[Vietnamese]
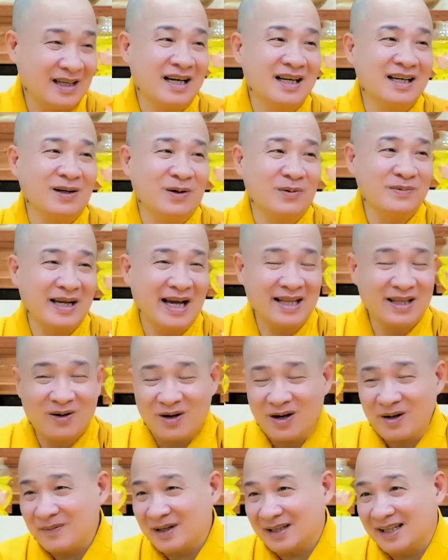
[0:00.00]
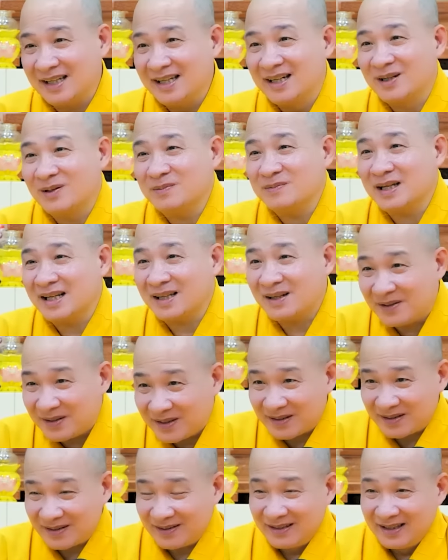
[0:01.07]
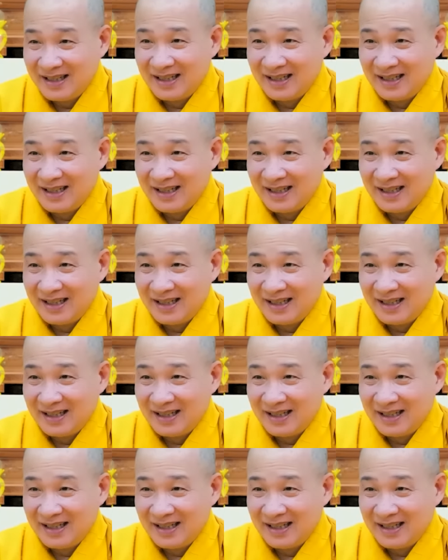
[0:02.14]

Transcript: Tịnh cũng giải thoát mà thiền cũng giải thoát.